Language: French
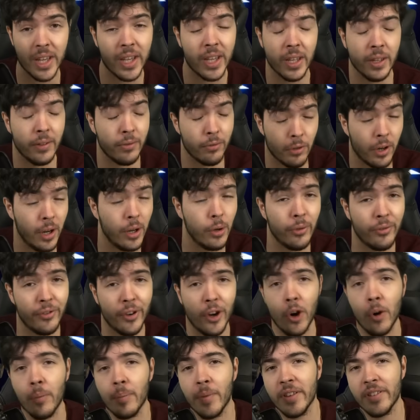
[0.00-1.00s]
et il voulait le
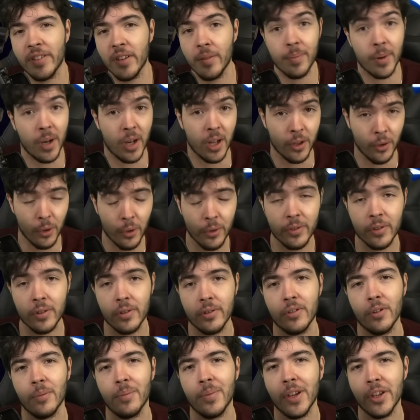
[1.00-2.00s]
faire remplacer par un autre
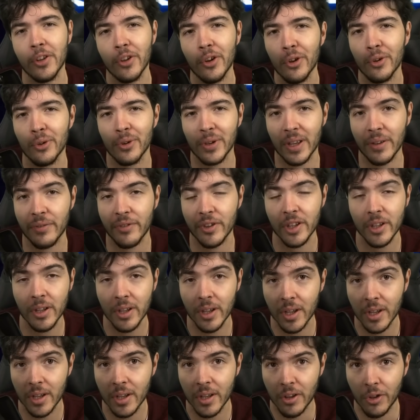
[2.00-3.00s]
top laner de Griffin,
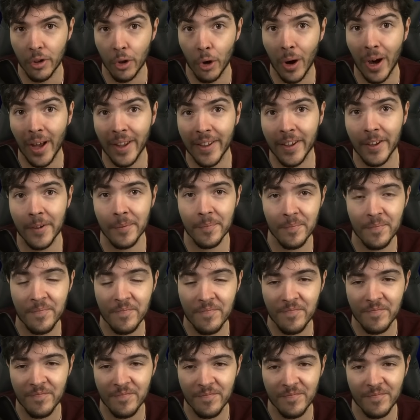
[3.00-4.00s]
Doran.
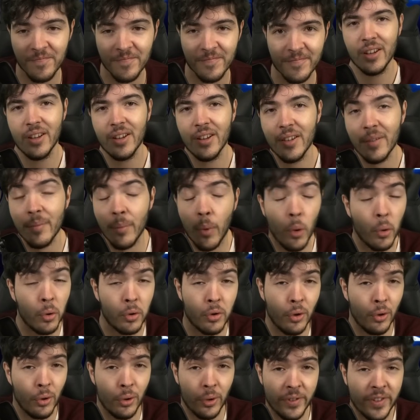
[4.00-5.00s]
Bon,
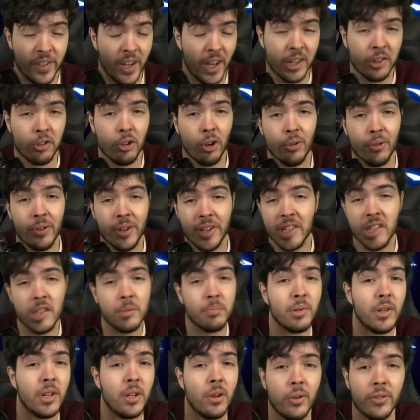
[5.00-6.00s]
que le directeur de
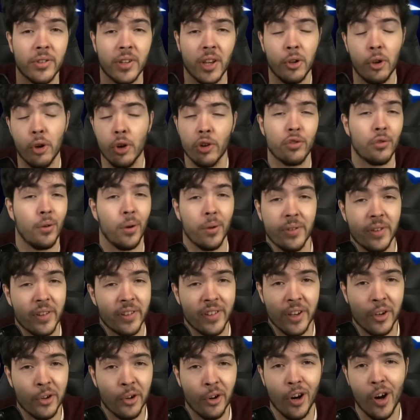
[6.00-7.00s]
l'équipe et l'entraîneur soient en
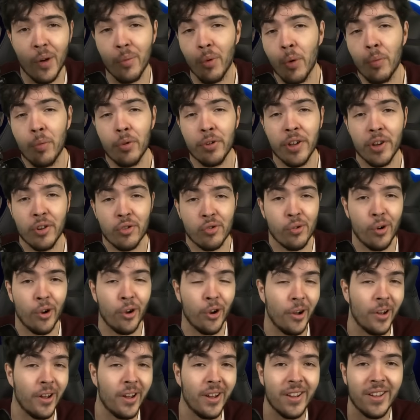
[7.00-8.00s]
désaccord à propos d'un
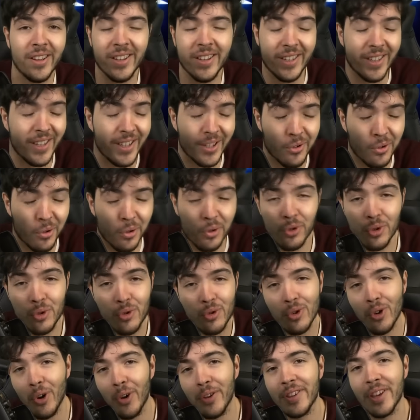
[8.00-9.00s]
joueur, et que du
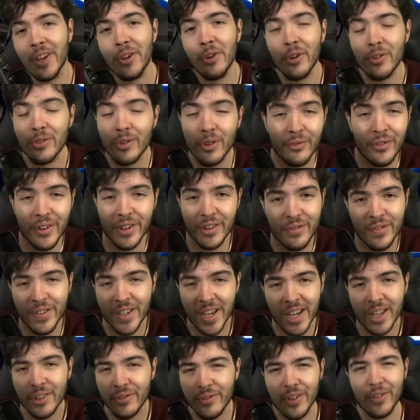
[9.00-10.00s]
coup l'entraîneur se fasse
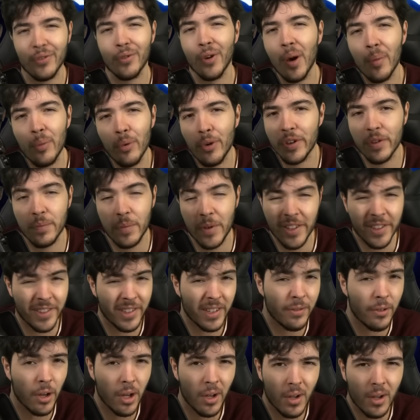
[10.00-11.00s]
virer de façon un peu
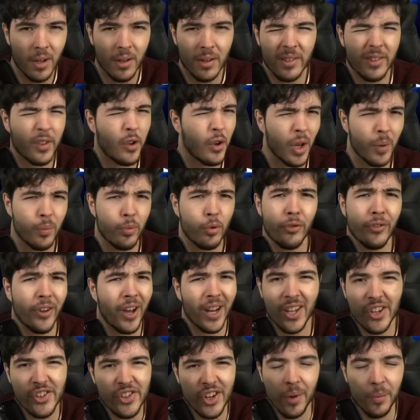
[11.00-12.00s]
expéditive, ça aurait pu
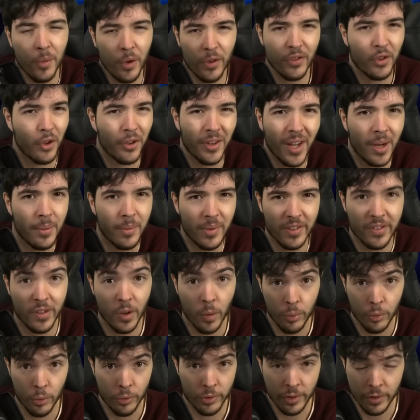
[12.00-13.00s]
faire légèrement scandale, mais
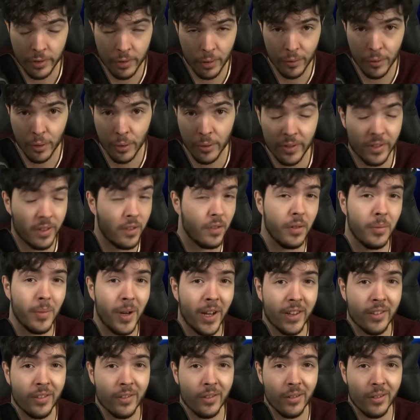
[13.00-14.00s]
sans plus. Sauf que
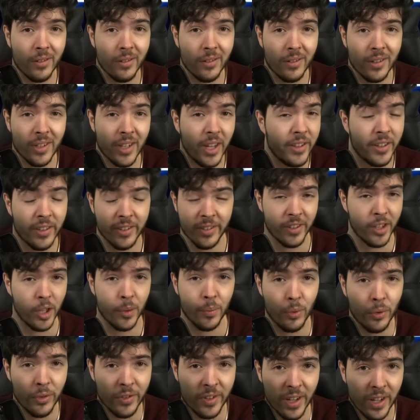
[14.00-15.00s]
Civimax, euh, il a décidé
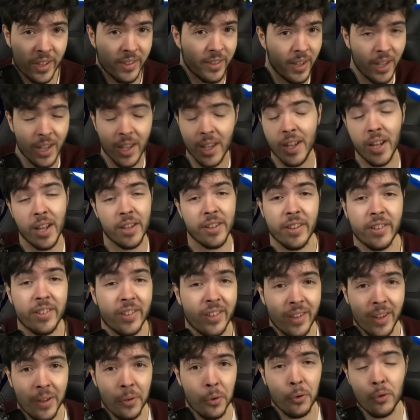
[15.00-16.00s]
de plus s'arrêter, il a
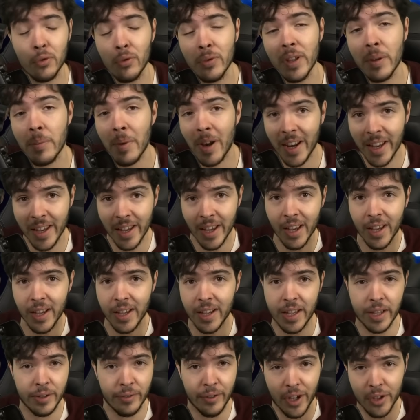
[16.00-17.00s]
décidé de tout déballer,
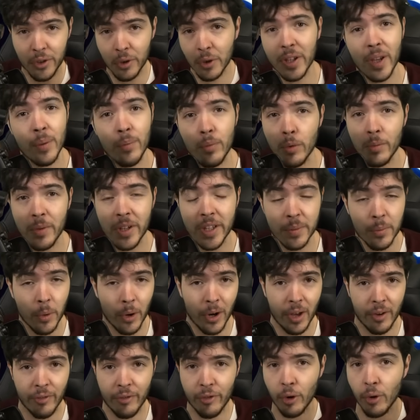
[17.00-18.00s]
et il va donner publiquement
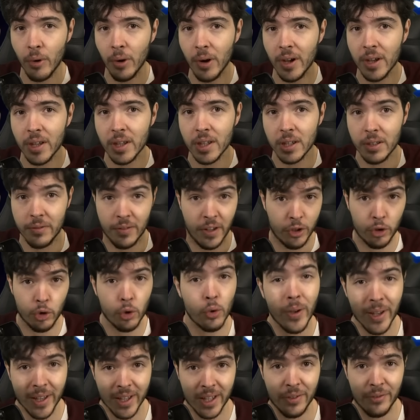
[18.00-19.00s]
l'info qui va
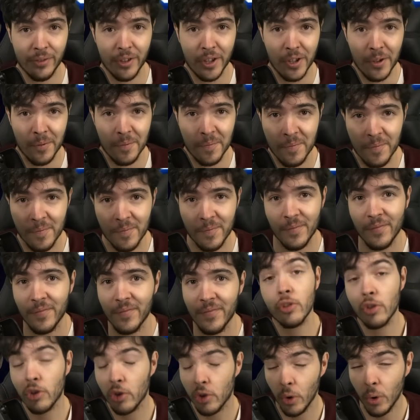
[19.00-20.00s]
tuer Griffin.
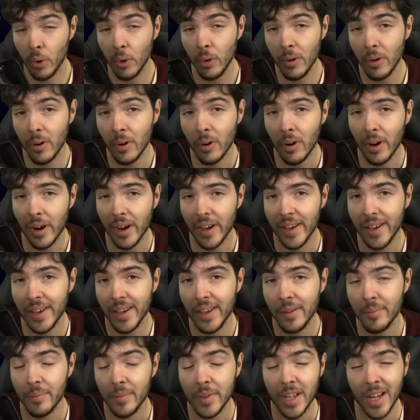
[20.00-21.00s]
Cho
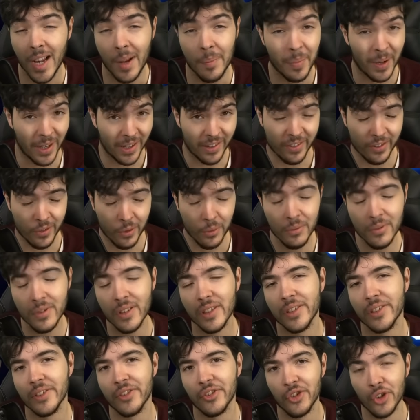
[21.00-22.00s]
aurait mis la pression
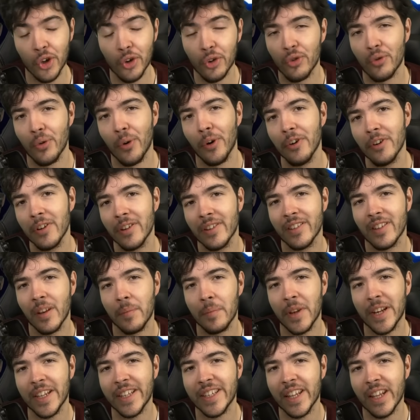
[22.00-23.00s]
à un jeune joueur qui s'appelle